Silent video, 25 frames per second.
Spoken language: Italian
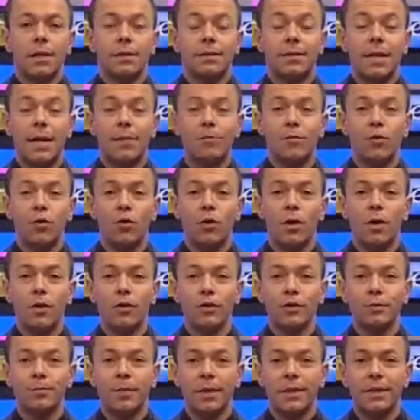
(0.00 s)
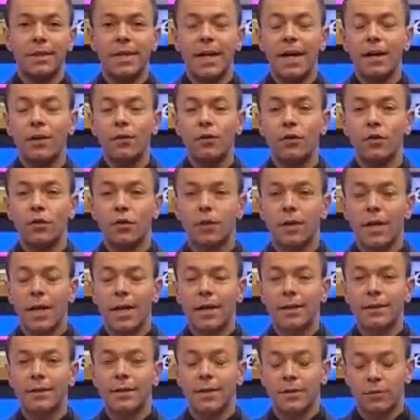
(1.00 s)
Siamo allo spettacolo,
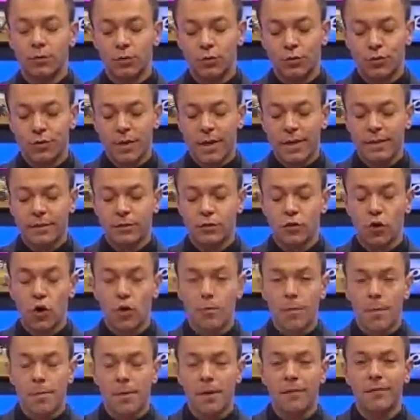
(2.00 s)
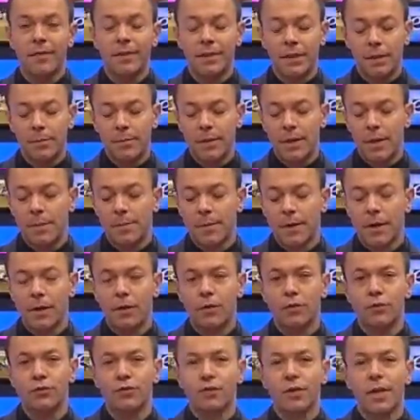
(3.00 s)
grande successo come prevedibile per
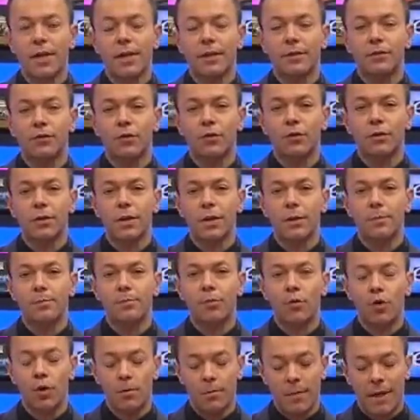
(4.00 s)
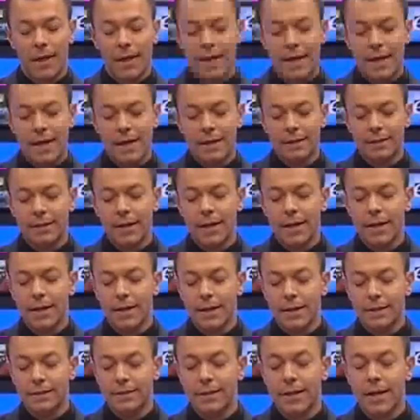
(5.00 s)
il concerto di Paul McCartney che
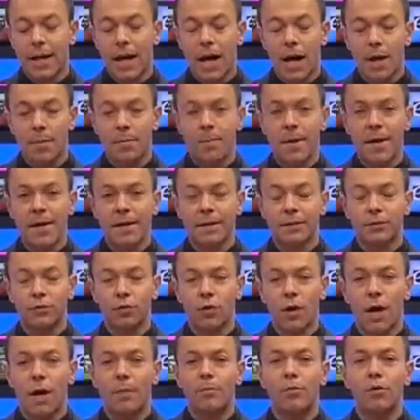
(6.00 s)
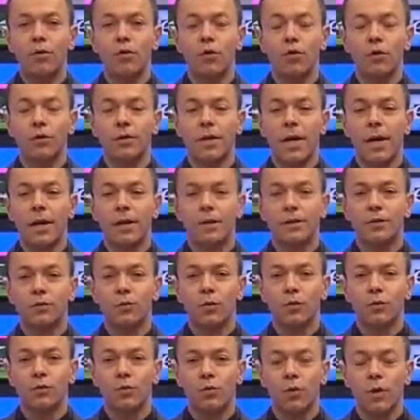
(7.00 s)
ieri sera ha aperto a Bologna il
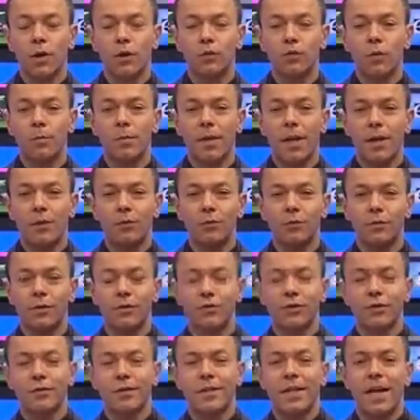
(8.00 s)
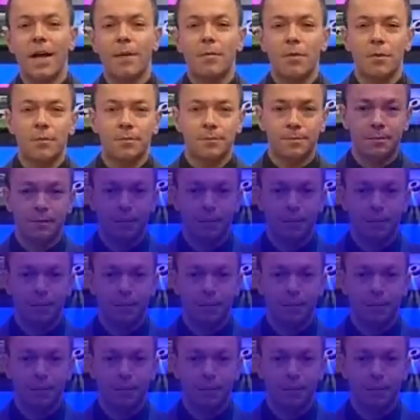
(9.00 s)
suo tour 2011. Vediamo.